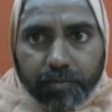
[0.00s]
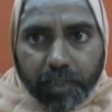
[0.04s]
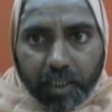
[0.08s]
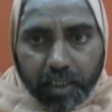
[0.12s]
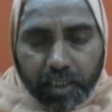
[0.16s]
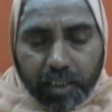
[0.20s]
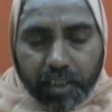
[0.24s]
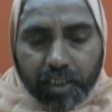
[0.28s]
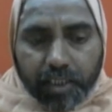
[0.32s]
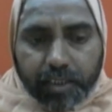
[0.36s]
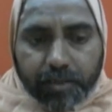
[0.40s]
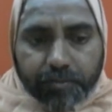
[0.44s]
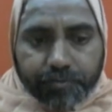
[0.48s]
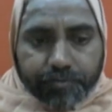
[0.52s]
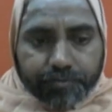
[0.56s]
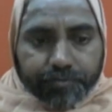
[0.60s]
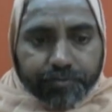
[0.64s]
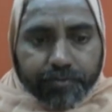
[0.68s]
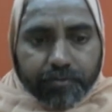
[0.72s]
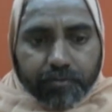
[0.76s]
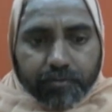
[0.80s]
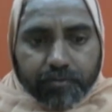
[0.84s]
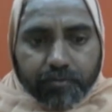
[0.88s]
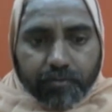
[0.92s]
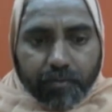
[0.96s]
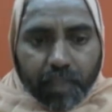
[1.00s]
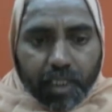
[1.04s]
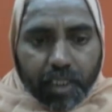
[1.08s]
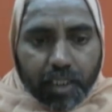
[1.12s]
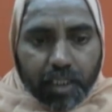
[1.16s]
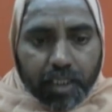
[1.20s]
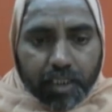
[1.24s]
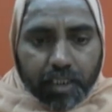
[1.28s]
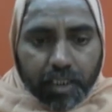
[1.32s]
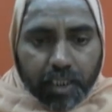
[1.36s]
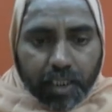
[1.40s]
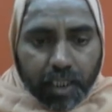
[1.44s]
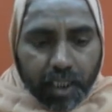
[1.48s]
फल है
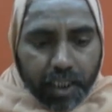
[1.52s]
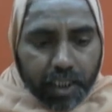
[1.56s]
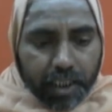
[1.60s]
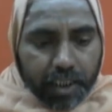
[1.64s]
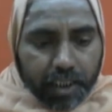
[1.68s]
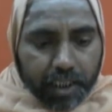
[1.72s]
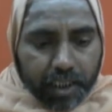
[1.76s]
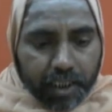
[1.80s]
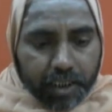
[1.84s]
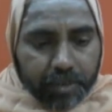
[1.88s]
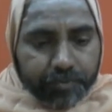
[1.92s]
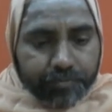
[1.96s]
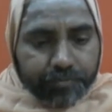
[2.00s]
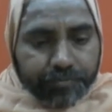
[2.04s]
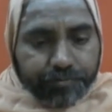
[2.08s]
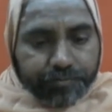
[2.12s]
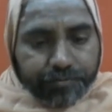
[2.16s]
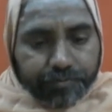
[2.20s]
ये दिखाया गया